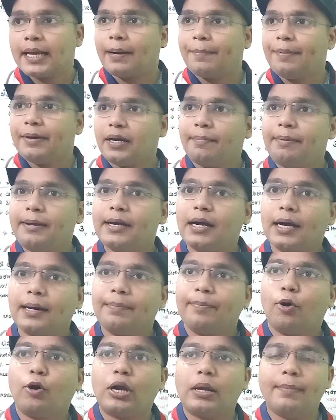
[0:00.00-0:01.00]
कभी कभी अगर
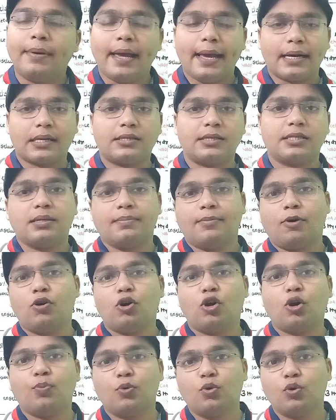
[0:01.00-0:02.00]
बॉडी में एक्सेस
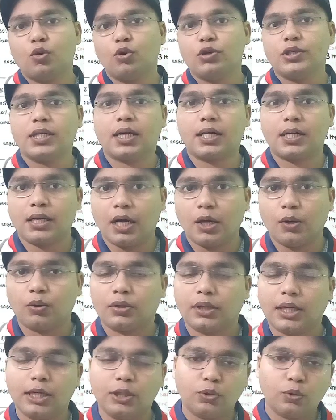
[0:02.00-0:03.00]
अमाउंट ऑफ ग्लूकोज इकट्ठा
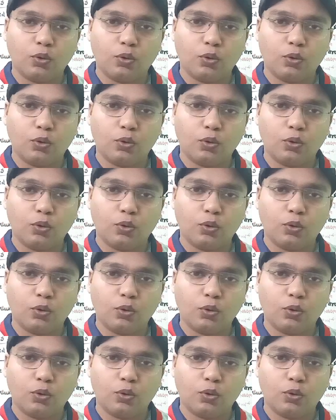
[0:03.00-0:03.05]
होता है